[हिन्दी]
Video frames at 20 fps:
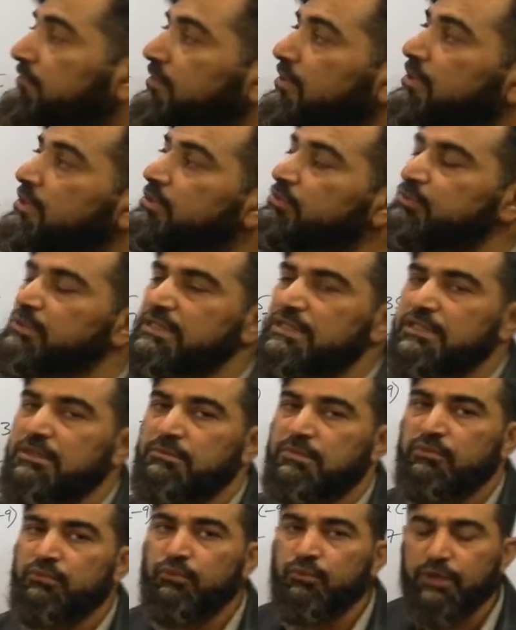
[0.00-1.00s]
का क्वेश्चन
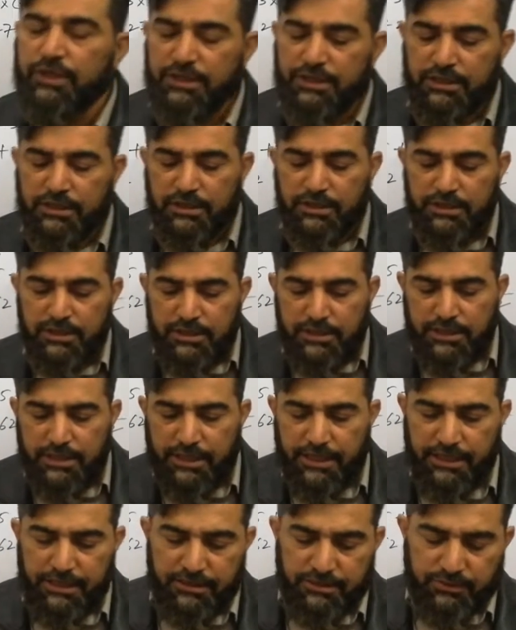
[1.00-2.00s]
नंबर वन
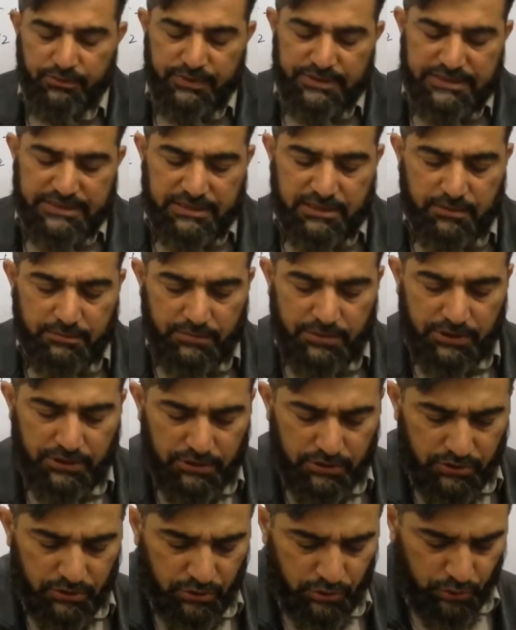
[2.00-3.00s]
एंड क्वेश्चन नंबर
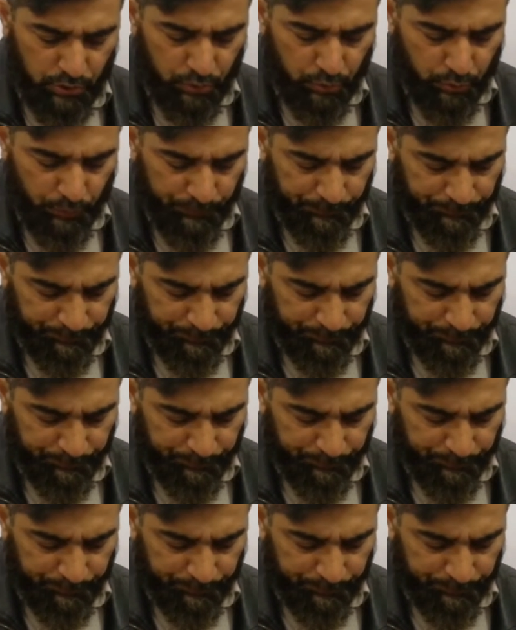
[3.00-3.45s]
टू